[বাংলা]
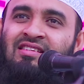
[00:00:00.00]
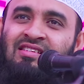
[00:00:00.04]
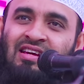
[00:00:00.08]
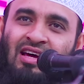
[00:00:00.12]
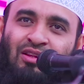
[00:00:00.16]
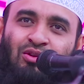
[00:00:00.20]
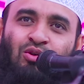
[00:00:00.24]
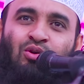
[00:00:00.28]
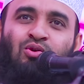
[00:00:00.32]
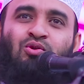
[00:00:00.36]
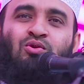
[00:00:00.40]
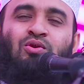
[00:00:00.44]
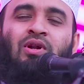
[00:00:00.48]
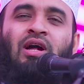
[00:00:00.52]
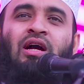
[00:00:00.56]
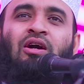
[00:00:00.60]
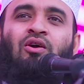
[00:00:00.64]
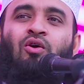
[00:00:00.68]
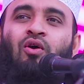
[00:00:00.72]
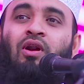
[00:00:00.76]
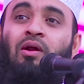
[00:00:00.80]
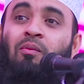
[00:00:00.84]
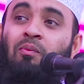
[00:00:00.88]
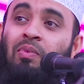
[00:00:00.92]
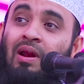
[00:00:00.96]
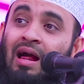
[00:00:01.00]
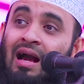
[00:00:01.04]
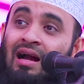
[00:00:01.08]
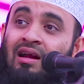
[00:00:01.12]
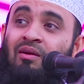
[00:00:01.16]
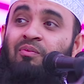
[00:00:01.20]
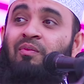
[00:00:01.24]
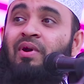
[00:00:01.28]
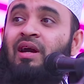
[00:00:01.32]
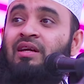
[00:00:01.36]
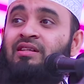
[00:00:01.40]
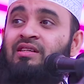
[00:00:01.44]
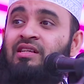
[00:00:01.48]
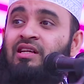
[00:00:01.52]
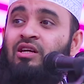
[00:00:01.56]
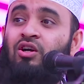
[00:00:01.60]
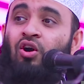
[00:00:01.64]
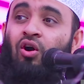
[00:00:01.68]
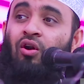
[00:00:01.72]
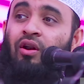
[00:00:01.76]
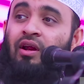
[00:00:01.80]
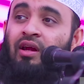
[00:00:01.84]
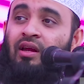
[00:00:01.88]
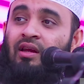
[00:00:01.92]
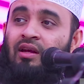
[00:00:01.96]
জাদুটোনা করে ব্ল্যাক ম্যাজিক
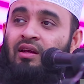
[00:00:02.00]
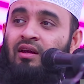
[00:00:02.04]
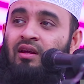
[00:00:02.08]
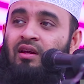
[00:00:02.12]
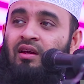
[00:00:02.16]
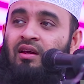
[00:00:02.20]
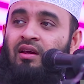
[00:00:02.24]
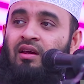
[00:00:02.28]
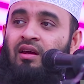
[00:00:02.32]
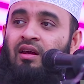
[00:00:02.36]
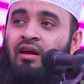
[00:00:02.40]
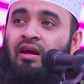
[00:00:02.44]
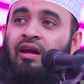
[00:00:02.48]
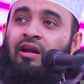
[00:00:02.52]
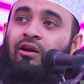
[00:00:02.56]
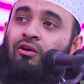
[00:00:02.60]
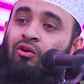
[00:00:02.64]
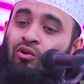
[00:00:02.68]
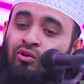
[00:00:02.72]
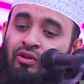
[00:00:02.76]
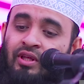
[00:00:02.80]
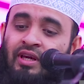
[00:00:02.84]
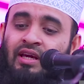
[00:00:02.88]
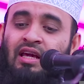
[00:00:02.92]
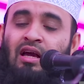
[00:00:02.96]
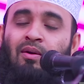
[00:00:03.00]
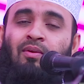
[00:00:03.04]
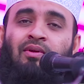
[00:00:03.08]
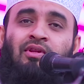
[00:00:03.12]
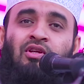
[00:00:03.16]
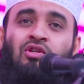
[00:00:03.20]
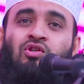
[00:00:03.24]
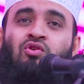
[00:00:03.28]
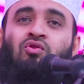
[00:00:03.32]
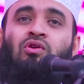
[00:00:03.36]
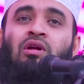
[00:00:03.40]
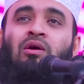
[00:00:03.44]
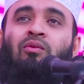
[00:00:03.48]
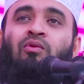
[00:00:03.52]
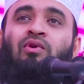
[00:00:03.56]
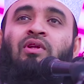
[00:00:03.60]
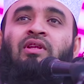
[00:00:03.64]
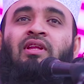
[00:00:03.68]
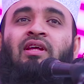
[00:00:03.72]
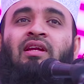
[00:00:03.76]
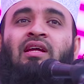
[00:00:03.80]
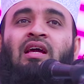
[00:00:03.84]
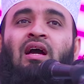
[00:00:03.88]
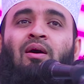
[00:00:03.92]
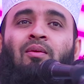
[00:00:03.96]
করে এগুলো থেকে আমাদের
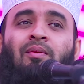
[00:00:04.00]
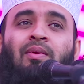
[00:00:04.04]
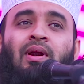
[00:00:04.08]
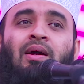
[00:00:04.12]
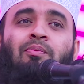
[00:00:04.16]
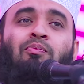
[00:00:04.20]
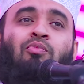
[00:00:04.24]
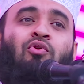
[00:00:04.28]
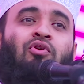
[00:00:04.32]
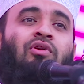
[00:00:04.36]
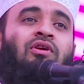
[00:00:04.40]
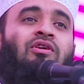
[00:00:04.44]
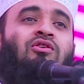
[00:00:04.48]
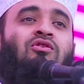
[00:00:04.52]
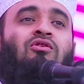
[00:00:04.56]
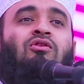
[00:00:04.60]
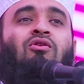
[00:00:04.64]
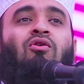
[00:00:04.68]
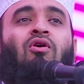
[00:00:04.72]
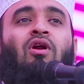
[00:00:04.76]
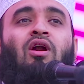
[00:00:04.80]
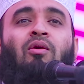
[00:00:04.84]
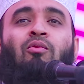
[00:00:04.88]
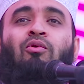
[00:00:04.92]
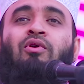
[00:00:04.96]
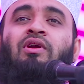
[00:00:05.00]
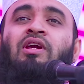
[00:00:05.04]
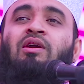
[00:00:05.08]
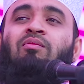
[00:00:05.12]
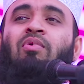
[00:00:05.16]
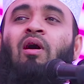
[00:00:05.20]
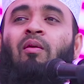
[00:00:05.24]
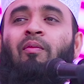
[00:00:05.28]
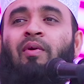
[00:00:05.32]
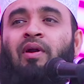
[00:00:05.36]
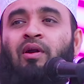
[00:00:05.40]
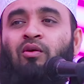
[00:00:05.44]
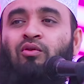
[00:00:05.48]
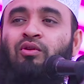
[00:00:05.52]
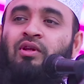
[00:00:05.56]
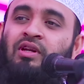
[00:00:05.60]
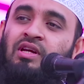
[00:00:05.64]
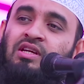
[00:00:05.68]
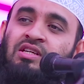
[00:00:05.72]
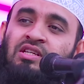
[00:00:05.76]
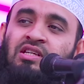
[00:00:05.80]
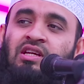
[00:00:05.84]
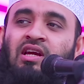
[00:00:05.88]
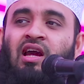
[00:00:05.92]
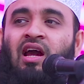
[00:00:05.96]
সোনামণিদেরকে আমরা প্রোটেকশন করাবো কিভাবে
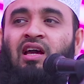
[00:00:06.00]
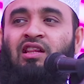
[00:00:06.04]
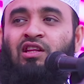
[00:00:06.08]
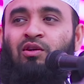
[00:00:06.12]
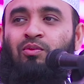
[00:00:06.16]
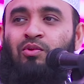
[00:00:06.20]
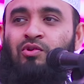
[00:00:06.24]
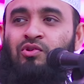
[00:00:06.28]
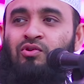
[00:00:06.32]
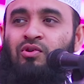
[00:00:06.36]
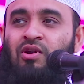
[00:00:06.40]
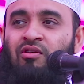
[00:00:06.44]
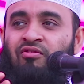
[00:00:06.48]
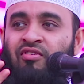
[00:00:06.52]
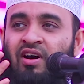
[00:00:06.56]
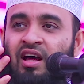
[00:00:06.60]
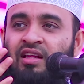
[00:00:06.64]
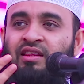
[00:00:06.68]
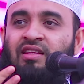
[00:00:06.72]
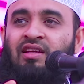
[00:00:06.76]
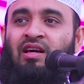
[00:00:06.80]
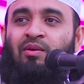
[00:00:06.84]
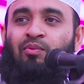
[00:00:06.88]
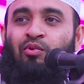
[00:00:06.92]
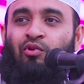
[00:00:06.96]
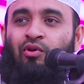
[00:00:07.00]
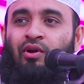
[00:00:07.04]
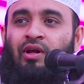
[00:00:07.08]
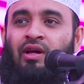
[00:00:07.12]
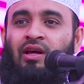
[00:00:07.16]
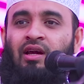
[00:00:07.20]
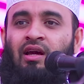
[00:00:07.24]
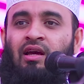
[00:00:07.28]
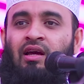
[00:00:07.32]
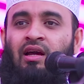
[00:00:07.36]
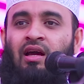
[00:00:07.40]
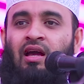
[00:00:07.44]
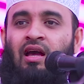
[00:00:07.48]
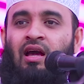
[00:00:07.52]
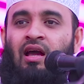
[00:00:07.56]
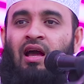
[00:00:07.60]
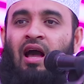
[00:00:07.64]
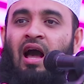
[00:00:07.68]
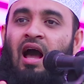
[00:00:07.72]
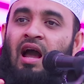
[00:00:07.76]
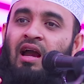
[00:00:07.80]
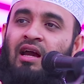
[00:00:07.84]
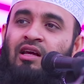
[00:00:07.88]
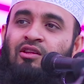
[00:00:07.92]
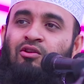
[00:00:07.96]
ওদেরকে শিখাই দিব সুরা ফাতিয়া পড়ে
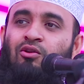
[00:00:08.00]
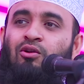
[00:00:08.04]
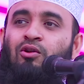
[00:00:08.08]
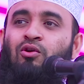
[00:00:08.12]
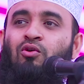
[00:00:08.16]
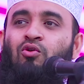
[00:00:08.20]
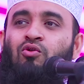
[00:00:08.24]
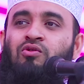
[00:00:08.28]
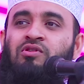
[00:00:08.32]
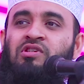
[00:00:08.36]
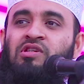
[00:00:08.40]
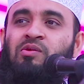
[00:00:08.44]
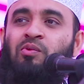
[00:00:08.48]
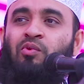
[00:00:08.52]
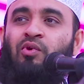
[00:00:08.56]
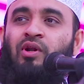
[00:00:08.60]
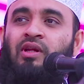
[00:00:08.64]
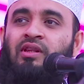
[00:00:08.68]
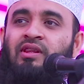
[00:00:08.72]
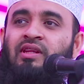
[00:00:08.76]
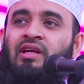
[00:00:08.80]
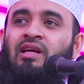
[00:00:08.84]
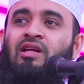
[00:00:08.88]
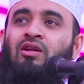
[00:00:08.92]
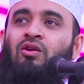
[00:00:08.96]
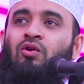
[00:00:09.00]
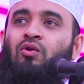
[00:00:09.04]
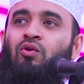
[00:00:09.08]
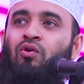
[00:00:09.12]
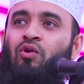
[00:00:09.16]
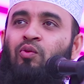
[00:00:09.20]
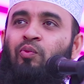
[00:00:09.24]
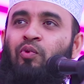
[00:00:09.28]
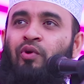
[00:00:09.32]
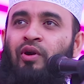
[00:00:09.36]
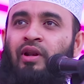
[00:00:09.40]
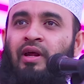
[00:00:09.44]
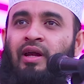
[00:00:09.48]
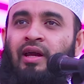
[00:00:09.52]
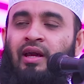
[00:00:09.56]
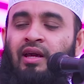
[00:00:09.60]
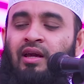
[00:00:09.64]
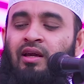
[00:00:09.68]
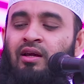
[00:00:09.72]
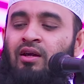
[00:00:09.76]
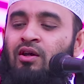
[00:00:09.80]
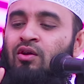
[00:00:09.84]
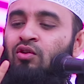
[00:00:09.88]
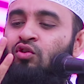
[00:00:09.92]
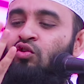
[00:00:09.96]
আয়াতুল কুরসি পরে তিন কুল পরে
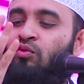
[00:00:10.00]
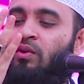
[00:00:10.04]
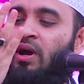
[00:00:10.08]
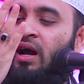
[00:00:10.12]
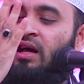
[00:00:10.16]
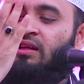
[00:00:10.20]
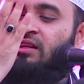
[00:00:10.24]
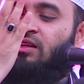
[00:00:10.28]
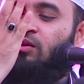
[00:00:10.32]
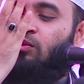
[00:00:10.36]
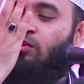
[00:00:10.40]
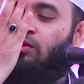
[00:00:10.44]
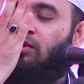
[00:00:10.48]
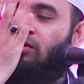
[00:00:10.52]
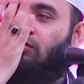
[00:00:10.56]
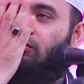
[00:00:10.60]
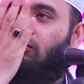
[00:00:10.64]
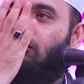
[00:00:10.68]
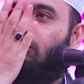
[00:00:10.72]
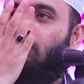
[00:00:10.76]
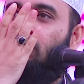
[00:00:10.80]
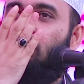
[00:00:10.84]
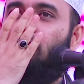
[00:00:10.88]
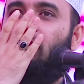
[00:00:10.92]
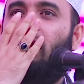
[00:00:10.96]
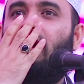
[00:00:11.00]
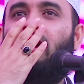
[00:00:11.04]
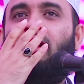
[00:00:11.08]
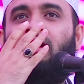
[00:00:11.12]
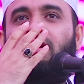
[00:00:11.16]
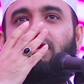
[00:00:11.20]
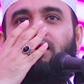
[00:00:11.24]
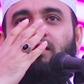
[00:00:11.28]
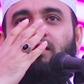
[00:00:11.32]
তুমি হাতের মধ্যে ফু দিবা